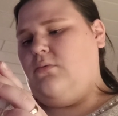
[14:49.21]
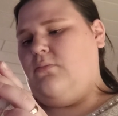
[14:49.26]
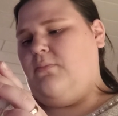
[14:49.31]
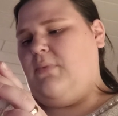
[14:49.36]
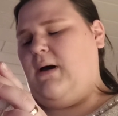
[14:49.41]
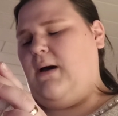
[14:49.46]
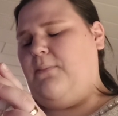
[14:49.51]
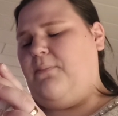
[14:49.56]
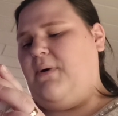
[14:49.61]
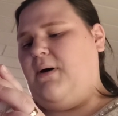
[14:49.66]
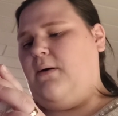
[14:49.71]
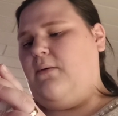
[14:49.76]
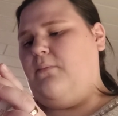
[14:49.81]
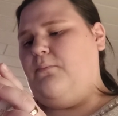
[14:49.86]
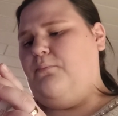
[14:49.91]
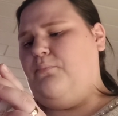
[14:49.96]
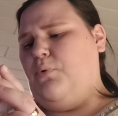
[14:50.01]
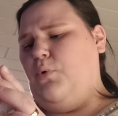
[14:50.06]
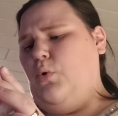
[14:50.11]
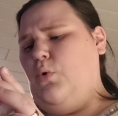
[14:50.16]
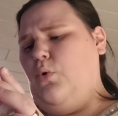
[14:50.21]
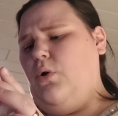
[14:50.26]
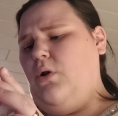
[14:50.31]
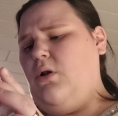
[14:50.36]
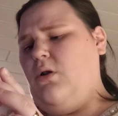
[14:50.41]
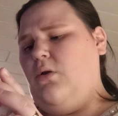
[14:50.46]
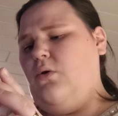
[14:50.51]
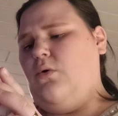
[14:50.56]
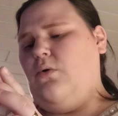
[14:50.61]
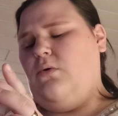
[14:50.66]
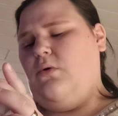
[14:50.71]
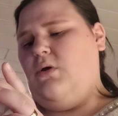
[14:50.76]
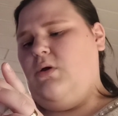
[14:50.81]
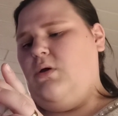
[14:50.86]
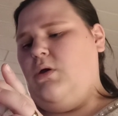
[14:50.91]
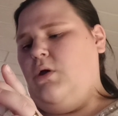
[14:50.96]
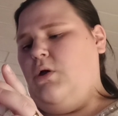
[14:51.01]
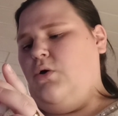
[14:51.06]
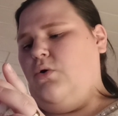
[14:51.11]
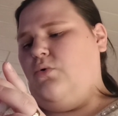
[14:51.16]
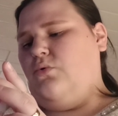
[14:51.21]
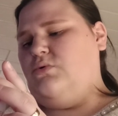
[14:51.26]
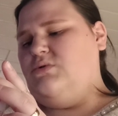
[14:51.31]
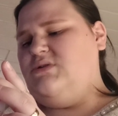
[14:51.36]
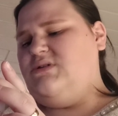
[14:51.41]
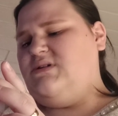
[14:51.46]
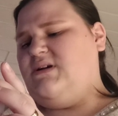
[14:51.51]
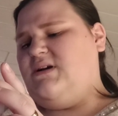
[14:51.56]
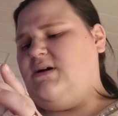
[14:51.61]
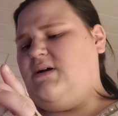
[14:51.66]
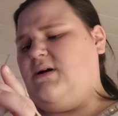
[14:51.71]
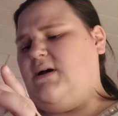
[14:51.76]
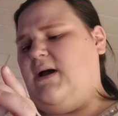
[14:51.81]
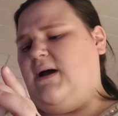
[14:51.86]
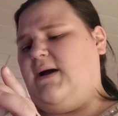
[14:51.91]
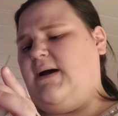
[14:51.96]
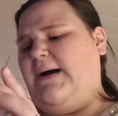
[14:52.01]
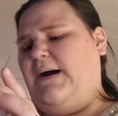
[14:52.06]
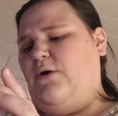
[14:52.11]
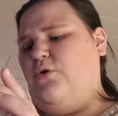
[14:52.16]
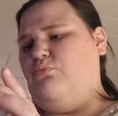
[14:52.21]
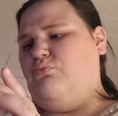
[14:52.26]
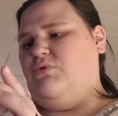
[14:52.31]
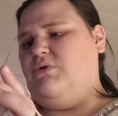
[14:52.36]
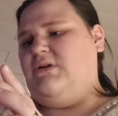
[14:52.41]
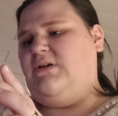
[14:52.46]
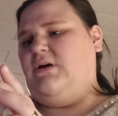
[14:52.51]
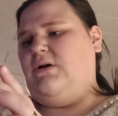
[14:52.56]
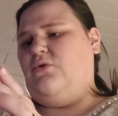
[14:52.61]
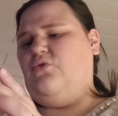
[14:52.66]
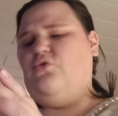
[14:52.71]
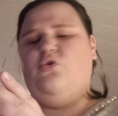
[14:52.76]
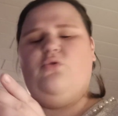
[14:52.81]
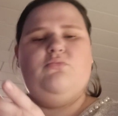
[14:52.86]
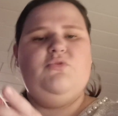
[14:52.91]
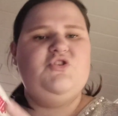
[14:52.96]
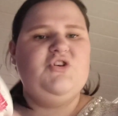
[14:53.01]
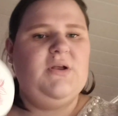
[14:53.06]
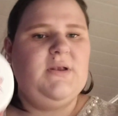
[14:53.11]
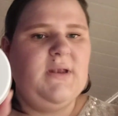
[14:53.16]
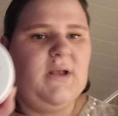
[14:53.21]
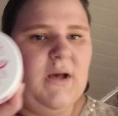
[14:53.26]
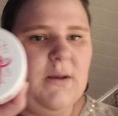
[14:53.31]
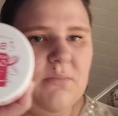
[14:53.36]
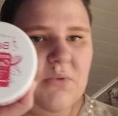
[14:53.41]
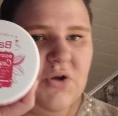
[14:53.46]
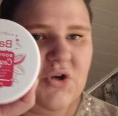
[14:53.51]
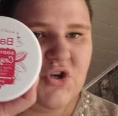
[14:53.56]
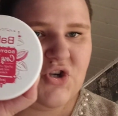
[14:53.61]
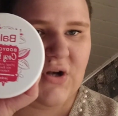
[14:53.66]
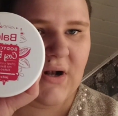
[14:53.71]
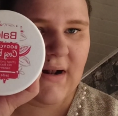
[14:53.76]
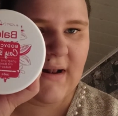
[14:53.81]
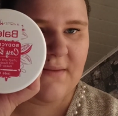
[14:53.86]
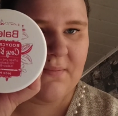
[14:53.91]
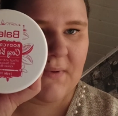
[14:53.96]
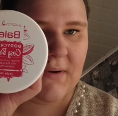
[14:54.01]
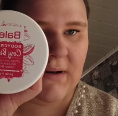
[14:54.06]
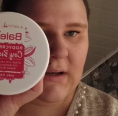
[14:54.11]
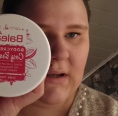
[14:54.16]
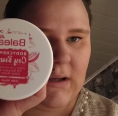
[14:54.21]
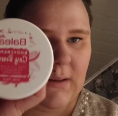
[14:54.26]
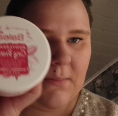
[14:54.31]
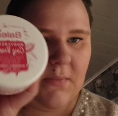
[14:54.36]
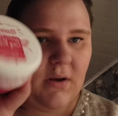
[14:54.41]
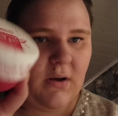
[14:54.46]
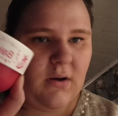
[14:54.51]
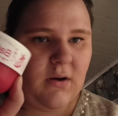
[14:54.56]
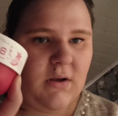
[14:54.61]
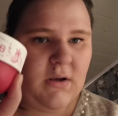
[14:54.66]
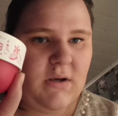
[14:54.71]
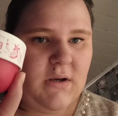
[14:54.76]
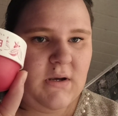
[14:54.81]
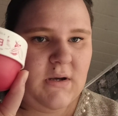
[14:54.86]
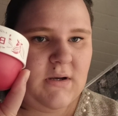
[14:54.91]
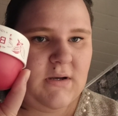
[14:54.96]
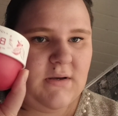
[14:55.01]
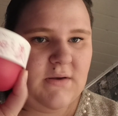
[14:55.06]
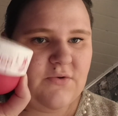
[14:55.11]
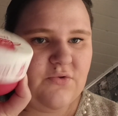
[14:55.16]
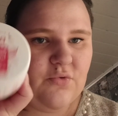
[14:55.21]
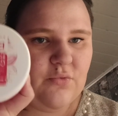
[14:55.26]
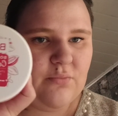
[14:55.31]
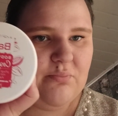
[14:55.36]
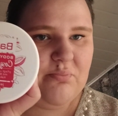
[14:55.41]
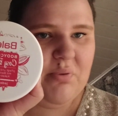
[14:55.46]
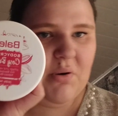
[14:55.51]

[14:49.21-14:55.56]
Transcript: Bababöl und Kakaobutter, komischer Name, ich halte mal in die Kamera, ist so ein